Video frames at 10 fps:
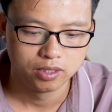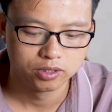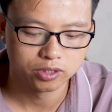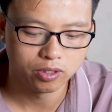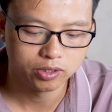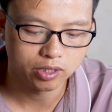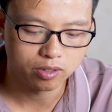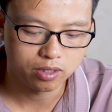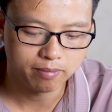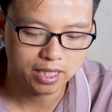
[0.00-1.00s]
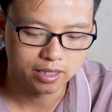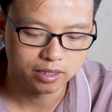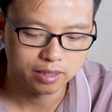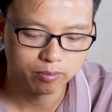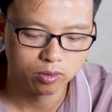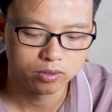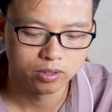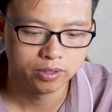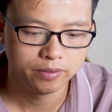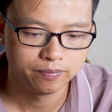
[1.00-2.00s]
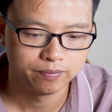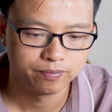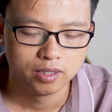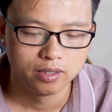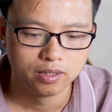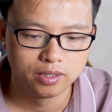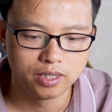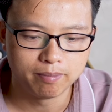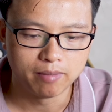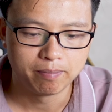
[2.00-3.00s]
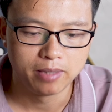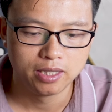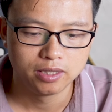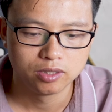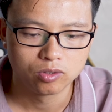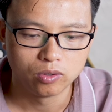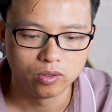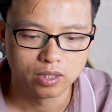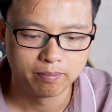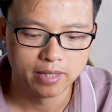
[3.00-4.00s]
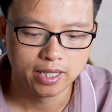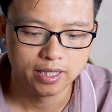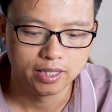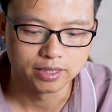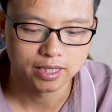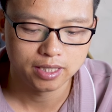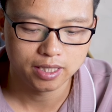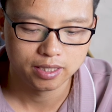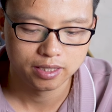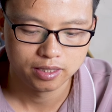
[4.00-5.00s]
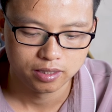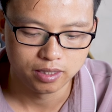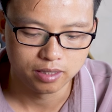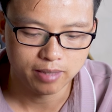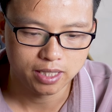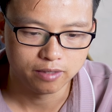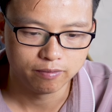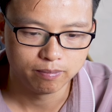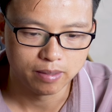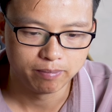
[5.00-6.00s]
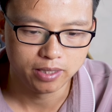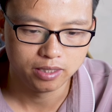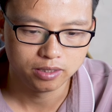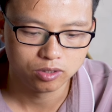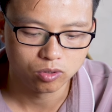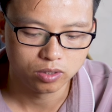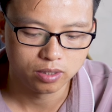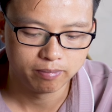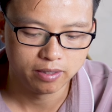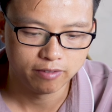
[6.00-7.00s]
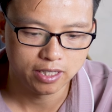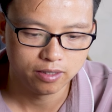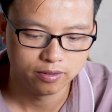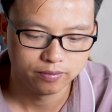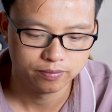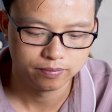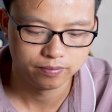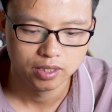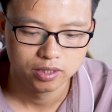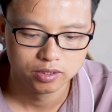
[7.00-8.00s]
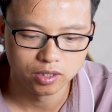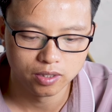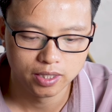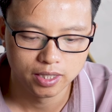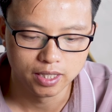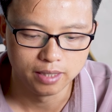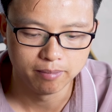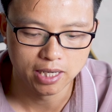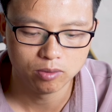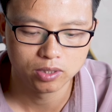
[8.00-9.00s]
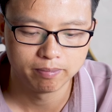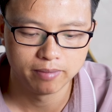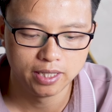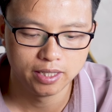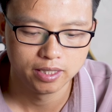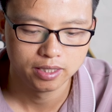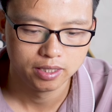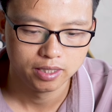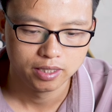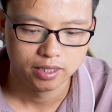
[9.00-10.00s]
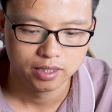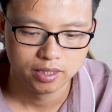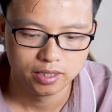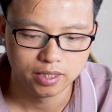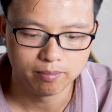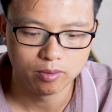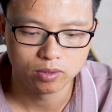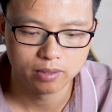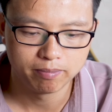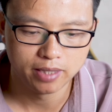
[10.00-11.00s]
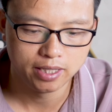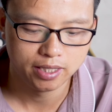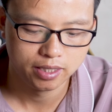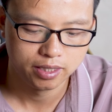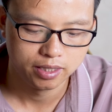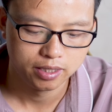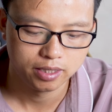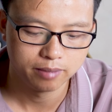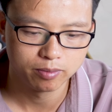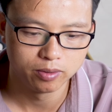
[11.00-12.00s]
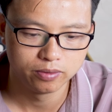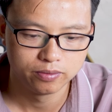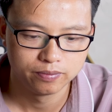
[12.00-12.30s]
Rồi sau đó các bạn nhấn tiếp tục thôi. Nhập mã pin digital o tê pê để xác nhận thì các bạn nhập mã pin digital o tê pê vào. Rồi lấy mã o tê pê, nhập o tê pê, tiếp tục.